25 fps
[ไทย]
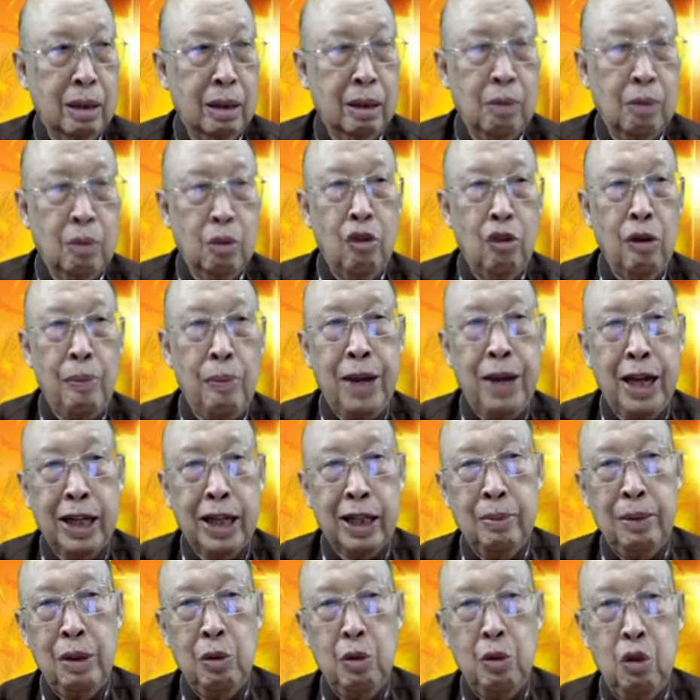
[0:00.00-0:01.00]
ผัวแปด
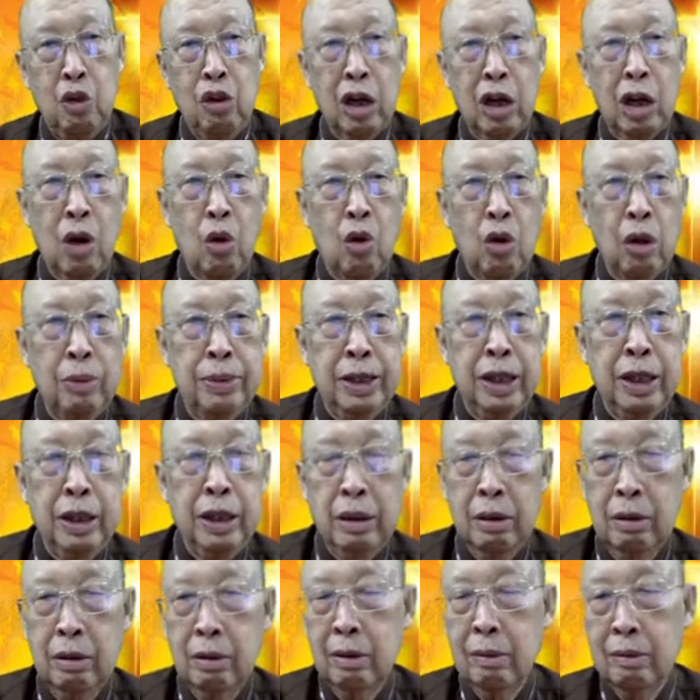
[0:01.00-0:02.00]
ก็มีผัวเก่าก็มี
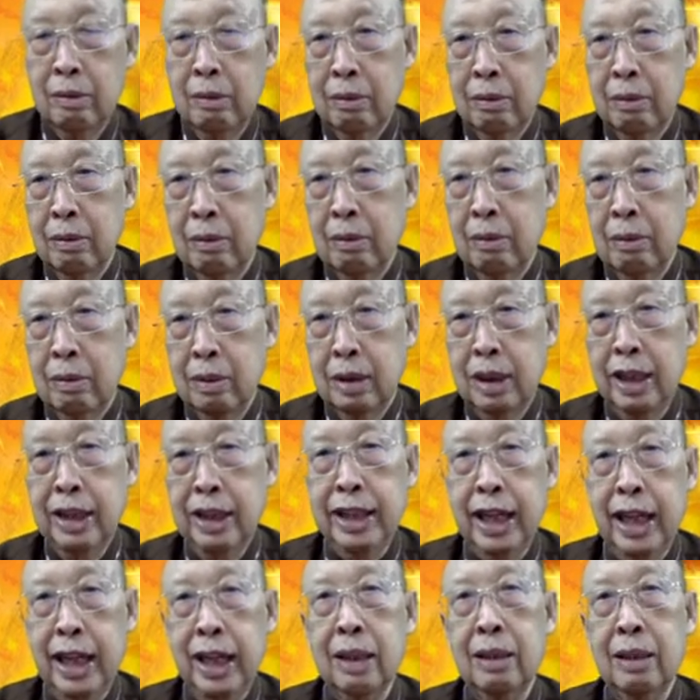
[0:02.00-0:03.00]
ที่
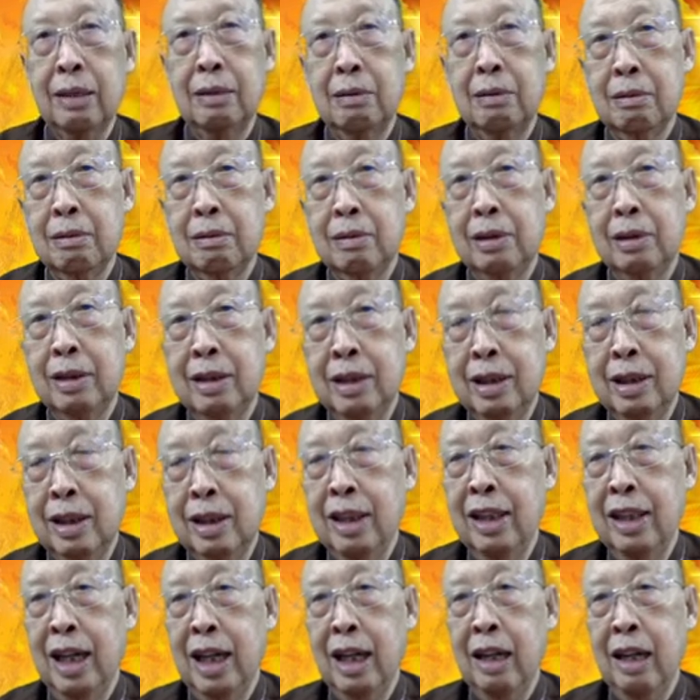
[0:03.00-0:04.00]
เจ็ดจือ
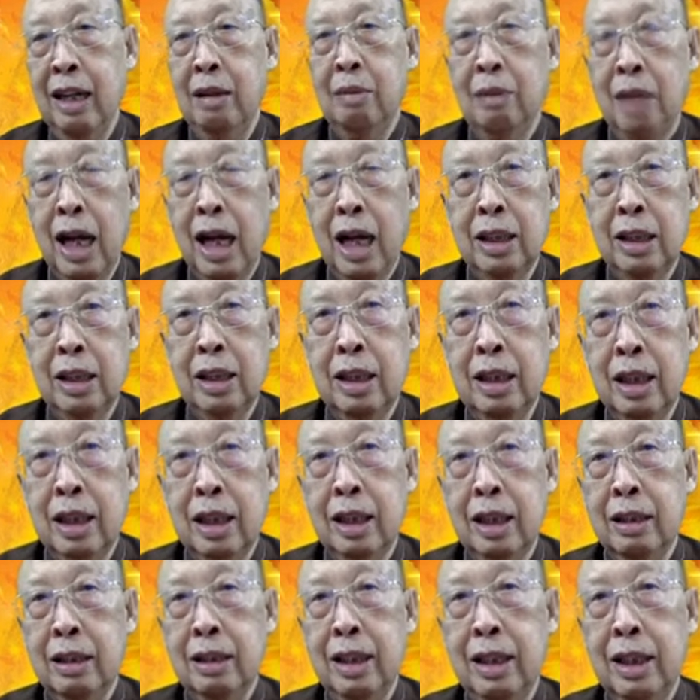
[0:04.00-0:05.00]
เด้หลายเธอเล
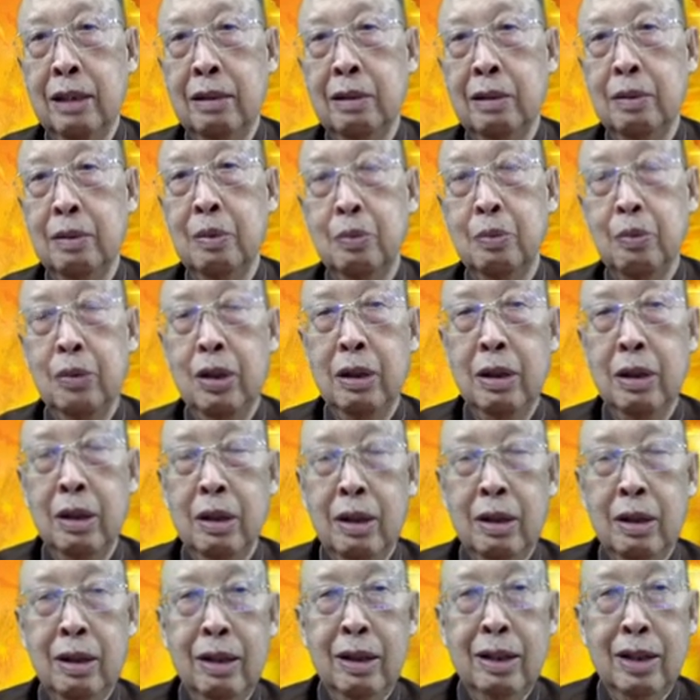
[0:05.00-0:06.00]
ยเฮียน
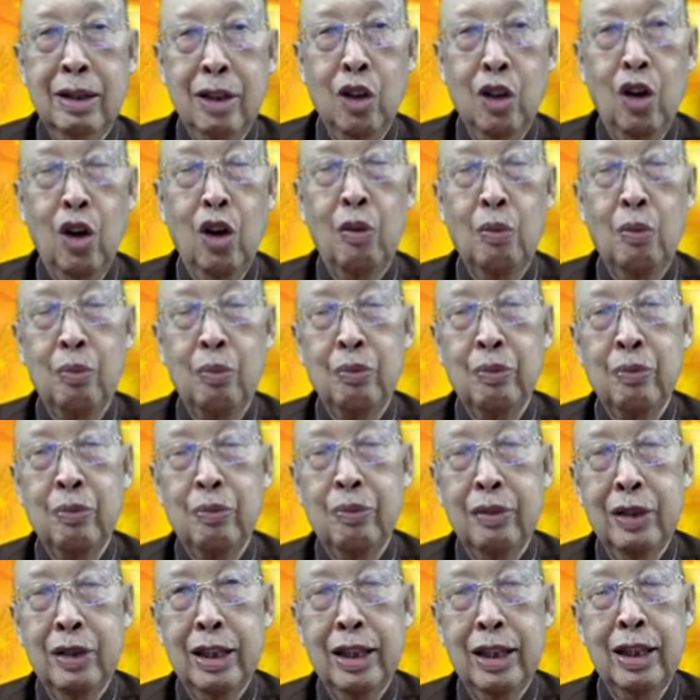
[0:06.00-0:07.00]
เนาะ
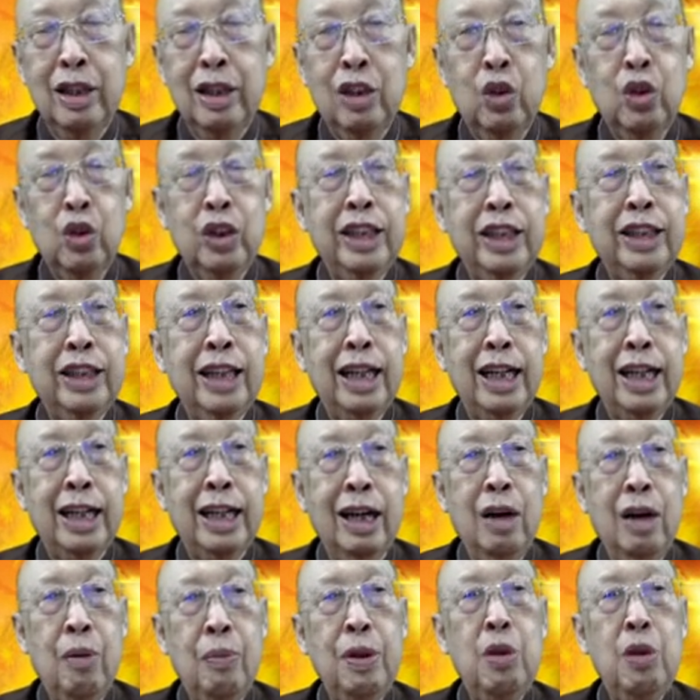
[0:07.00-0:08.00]
สุดที่เจ็ดเลย
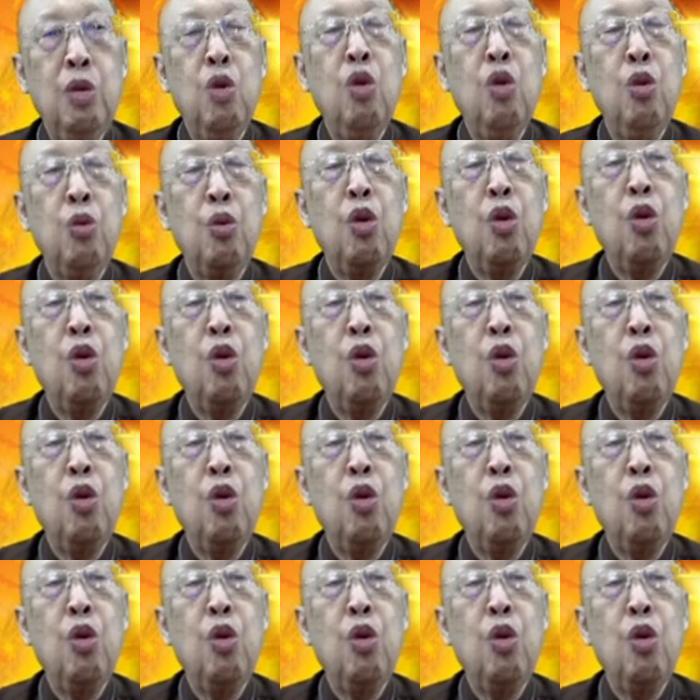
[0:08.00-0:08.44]
เขาเป็นหูผู้